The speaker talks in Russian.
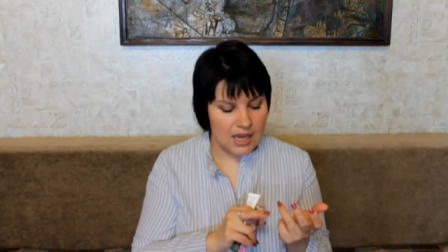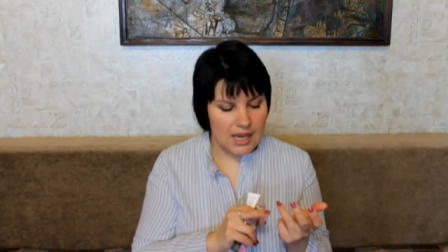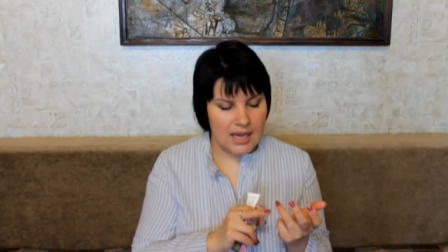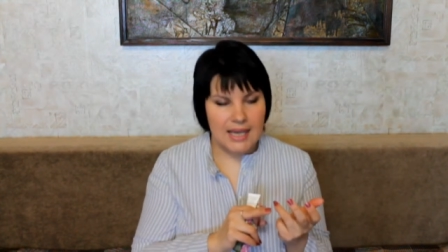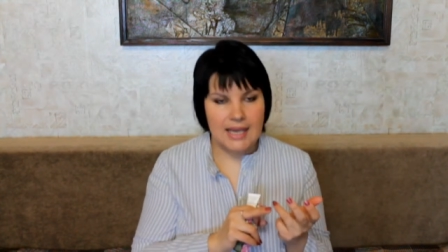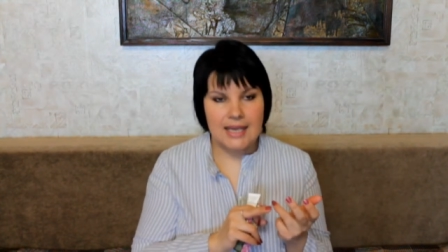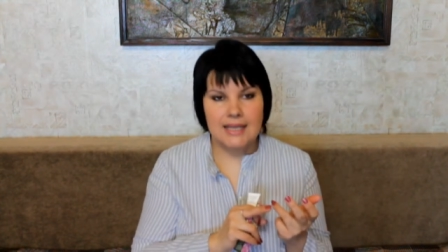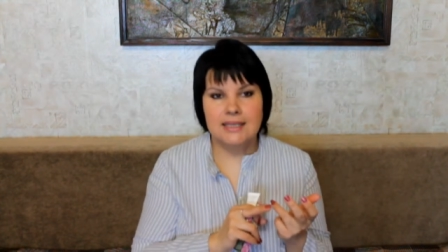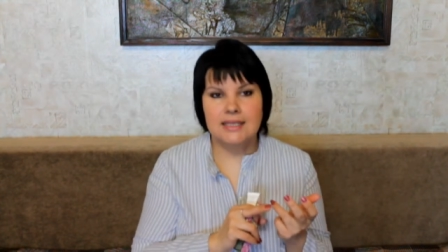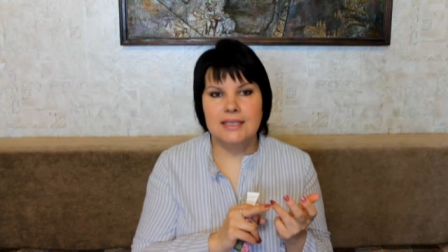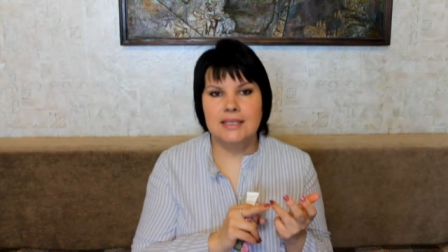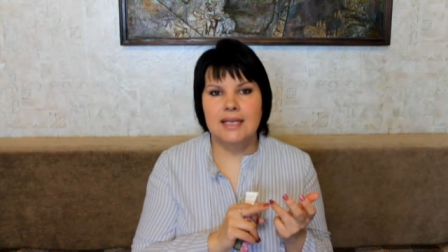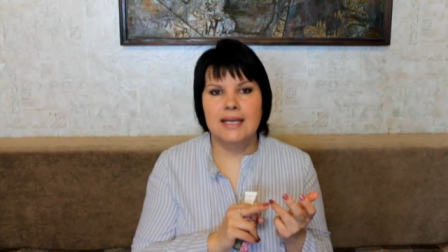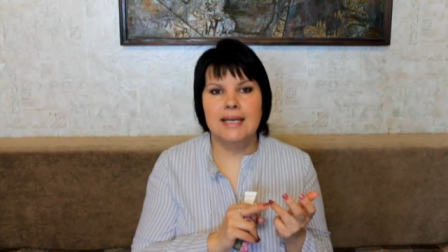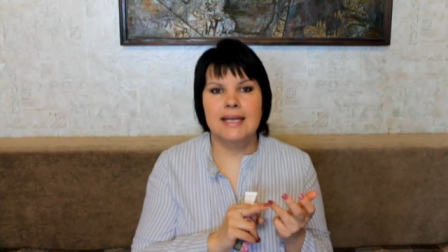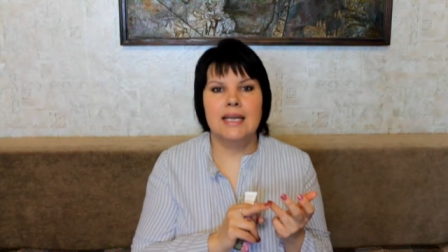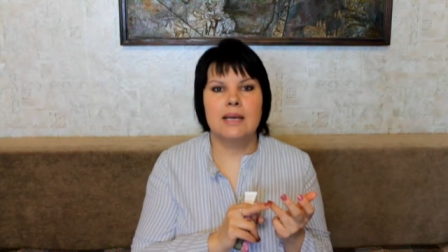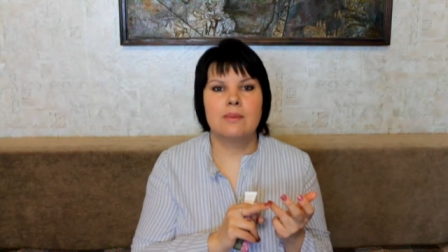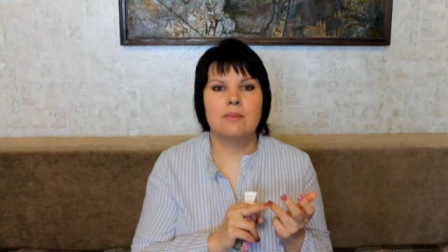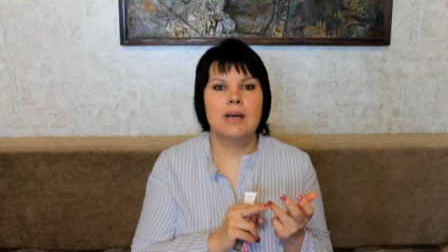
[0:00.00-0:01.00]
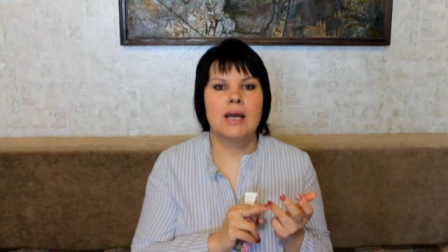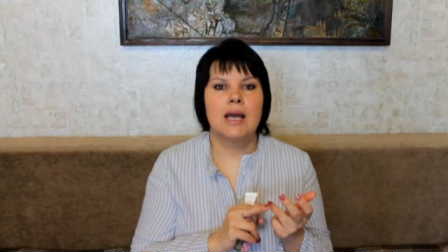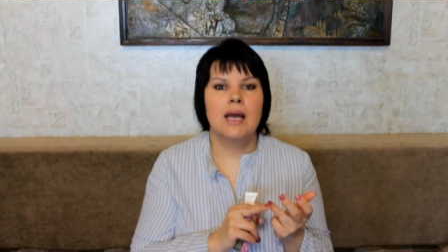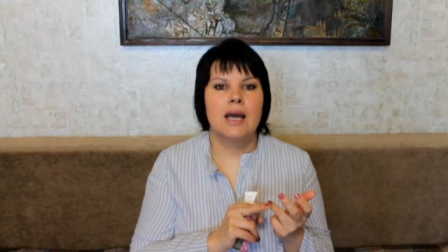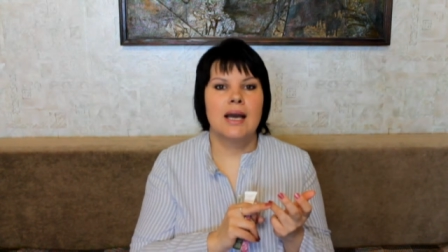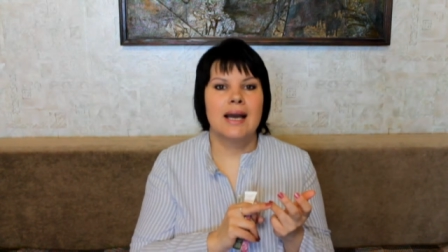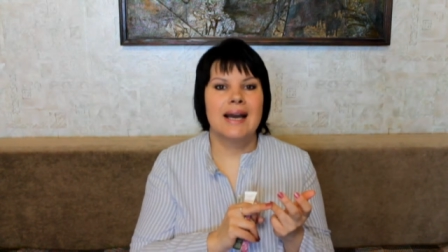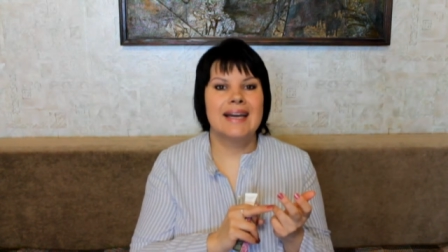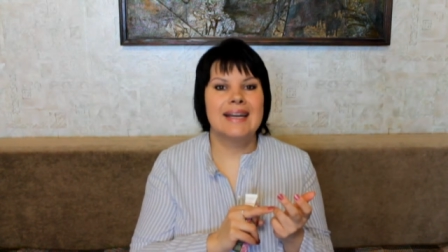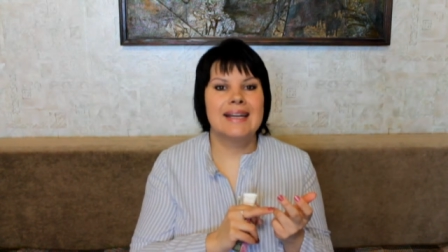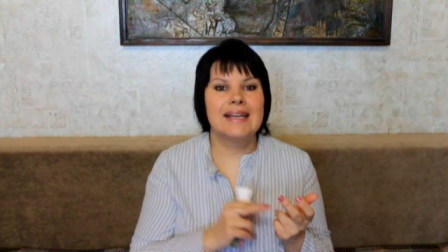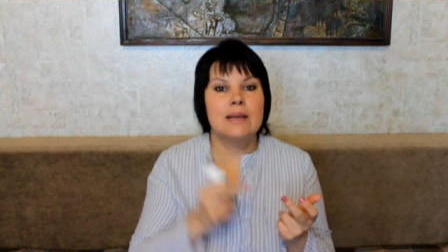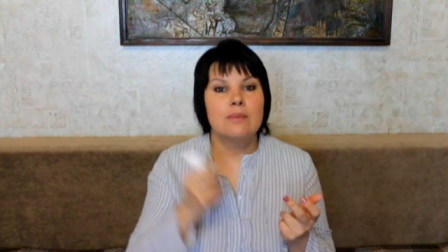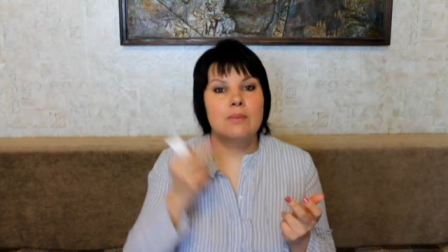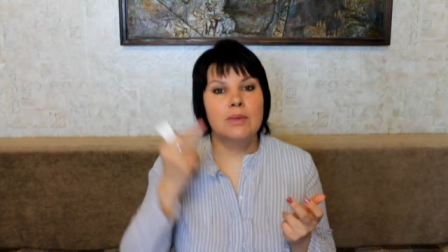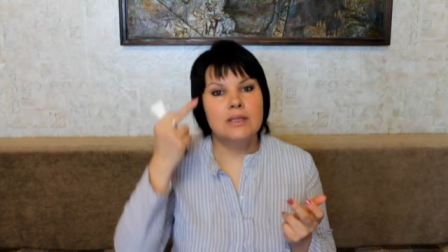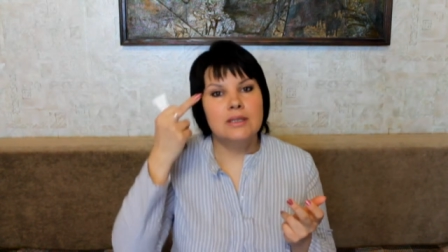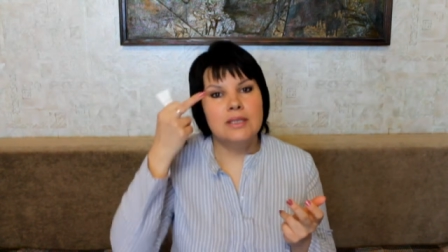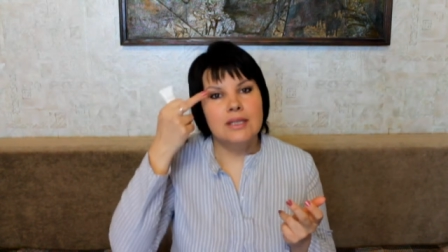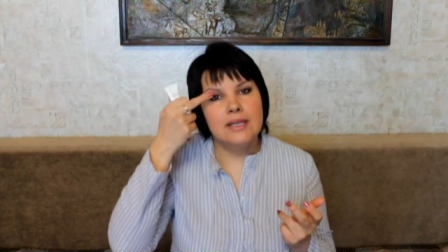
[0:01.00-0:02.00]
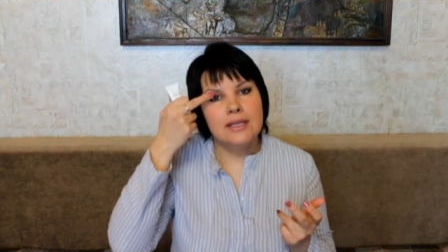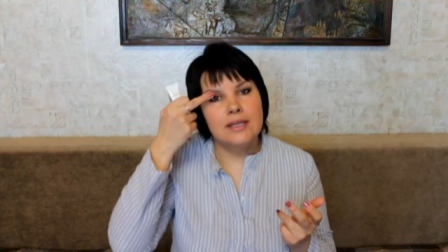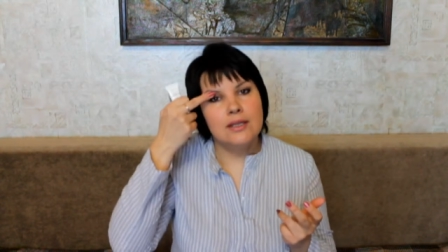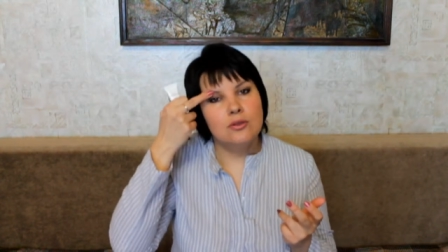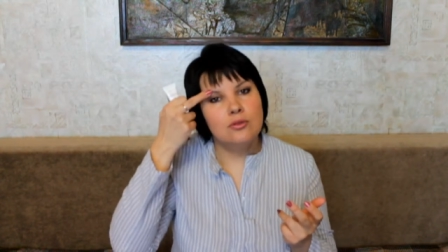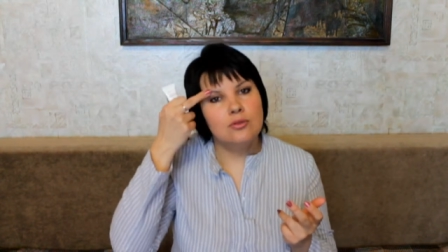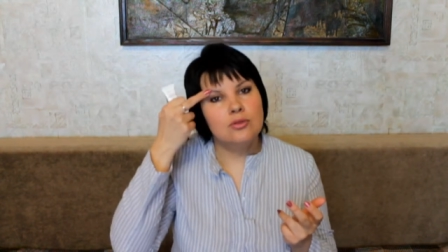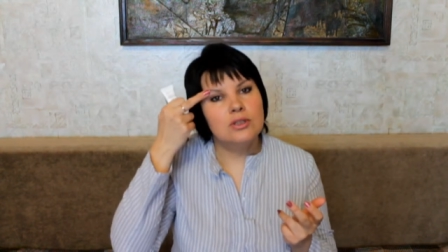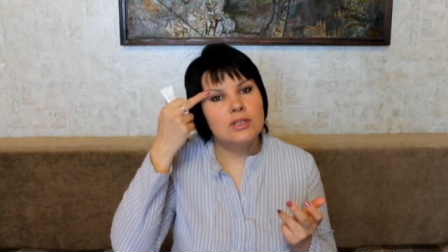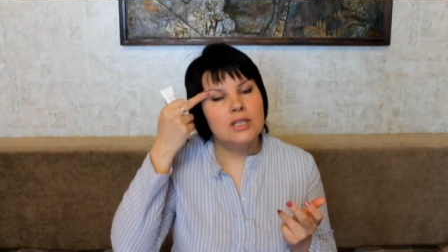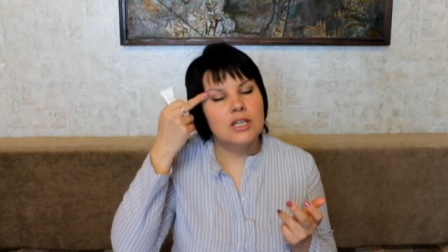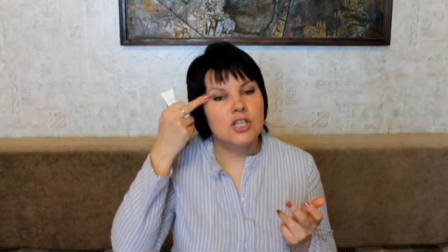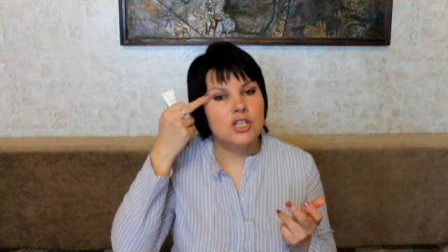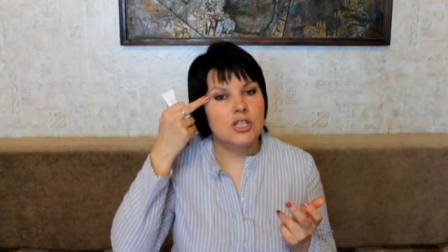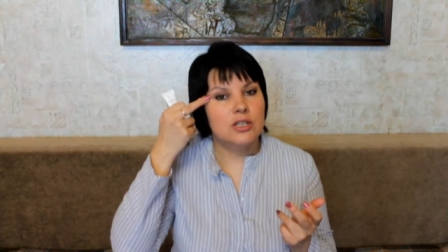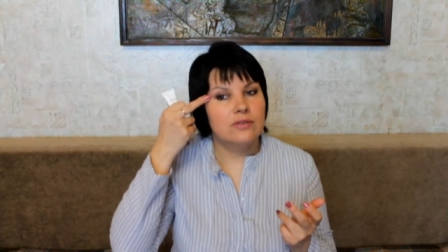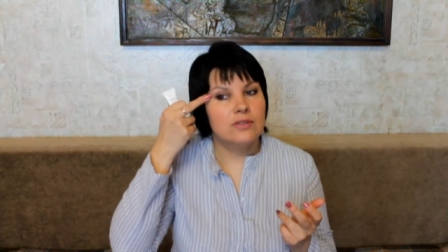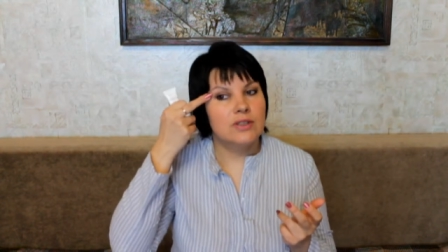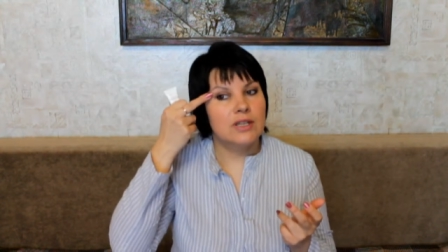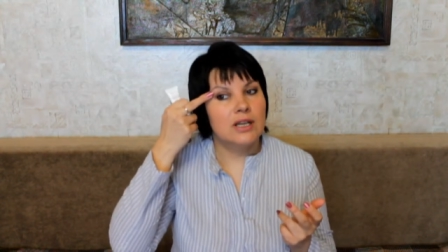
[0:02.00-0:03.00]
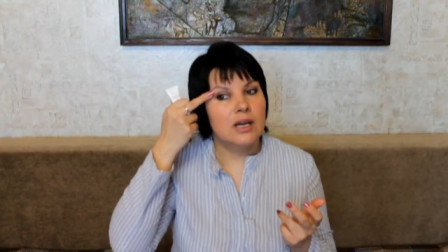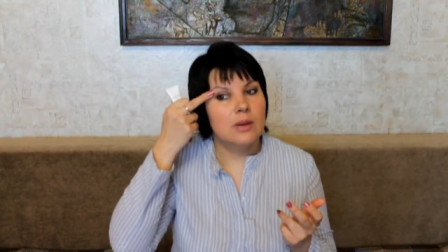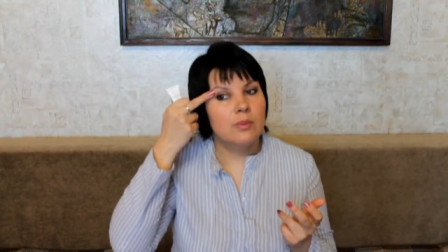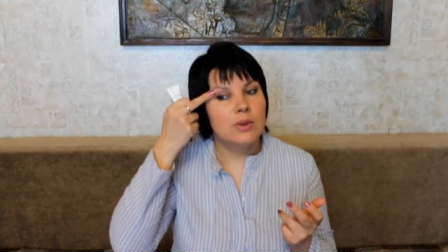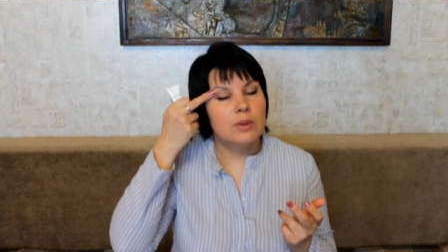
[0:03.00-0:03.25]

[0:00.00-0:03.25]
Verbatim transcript: Этот крем ремоделирует наше веко,